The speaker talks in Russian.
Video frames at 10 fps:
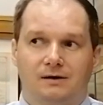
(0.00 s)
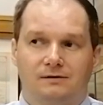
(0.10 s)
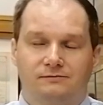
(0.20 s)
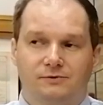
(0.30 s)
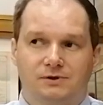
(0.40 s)

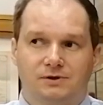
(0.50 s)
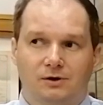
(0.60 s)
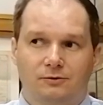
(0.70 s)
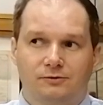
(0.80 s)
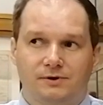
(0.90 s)
А, вот
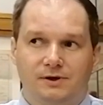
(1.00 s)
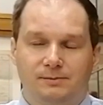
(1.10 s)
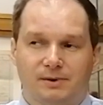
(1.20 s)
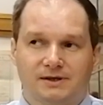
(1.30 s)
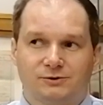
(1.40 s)
такой вот
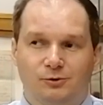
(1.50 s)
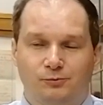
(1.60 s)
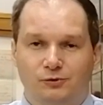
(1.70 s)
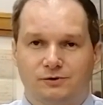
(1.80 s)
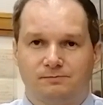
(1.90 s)
непростой
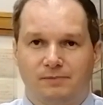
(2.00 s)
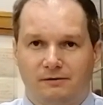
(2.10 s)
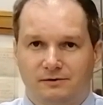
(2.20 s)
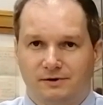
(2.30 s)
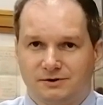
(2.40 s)
путь
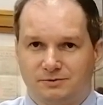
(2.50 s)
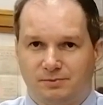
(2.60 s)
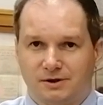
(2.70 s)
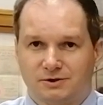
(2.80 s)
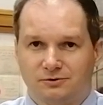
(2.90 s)
Павел
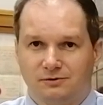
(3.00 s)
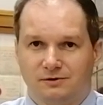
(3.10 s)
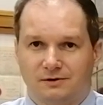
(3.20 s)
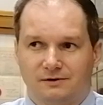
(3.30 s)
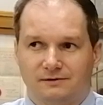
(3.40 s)
Иванович
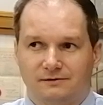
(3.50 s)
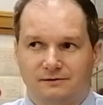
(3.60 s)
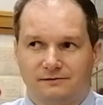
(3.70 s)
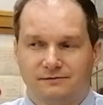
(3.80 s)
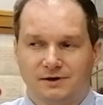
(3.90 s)

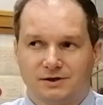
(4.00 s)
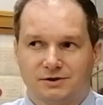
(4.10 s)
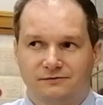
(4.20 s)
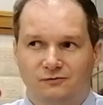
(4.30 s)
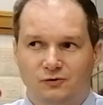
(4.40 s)
прошел э, в
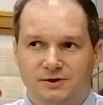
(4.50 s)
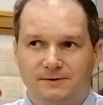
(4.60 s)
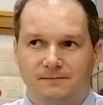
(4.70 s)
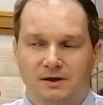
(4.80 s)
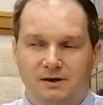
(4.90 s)
нашем
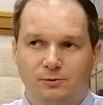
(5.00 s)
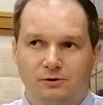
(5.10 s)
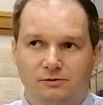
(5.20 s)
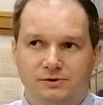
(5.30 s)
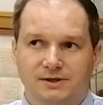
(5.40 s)
ВУЗе.
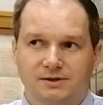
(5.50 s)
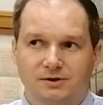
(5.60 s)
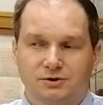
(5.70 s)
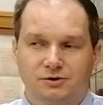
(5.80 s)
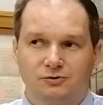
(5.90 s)
Работал он
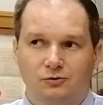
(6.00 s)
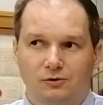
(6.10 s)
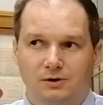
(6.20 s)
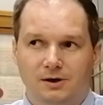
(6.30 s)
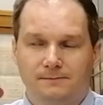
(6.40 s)
достаточно
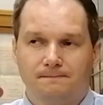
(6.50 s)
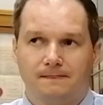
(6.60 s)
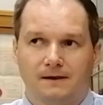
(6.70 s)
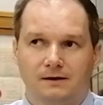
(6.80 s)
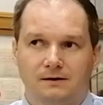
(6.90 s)
долго,
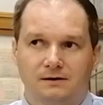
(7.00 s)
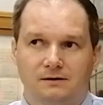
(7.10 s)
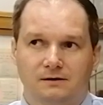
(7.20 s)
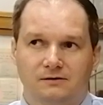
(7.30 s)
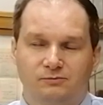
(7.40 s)

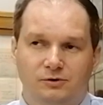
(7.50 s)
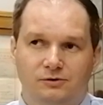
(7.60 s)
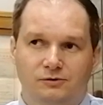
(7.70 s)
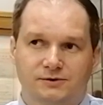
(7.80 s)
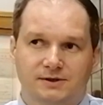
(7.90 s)
а,
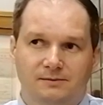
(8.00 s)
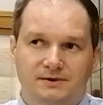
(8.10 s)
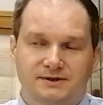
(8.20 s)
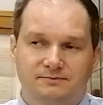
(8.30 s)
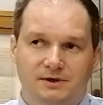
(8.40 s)
вплоть до
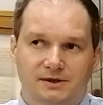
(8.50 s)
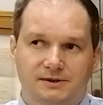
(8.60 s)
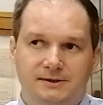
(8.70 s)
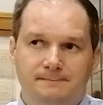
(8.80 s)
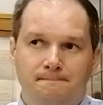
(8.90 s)
самой
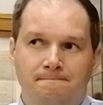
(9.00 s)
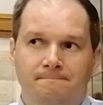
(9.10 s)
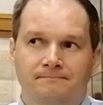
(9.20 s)
смерти.